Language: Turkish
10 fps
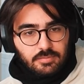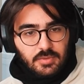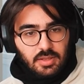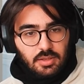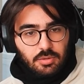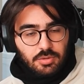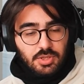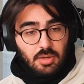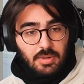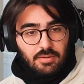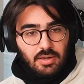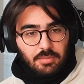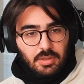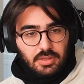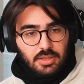50 gün önce haber
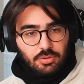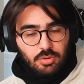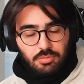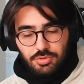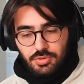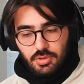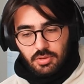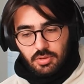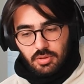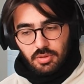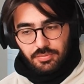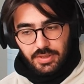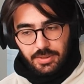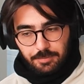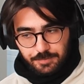vermen gerekiyormuş. Ee,
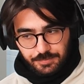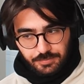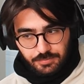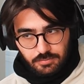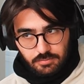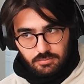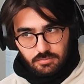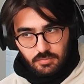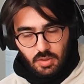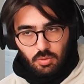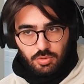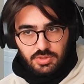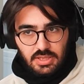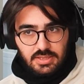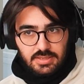ve o
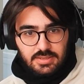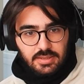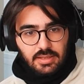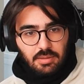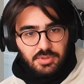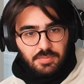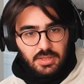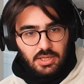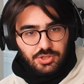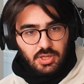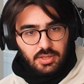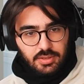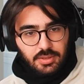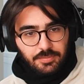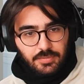yüzden yasayı dermiş birkaç
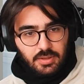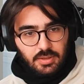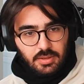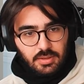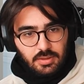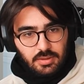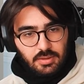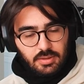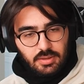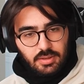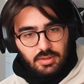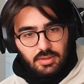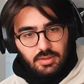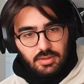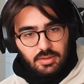yerde.
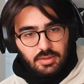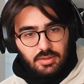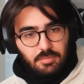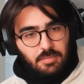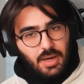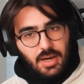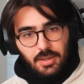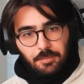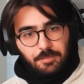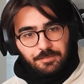Ee, bakalım.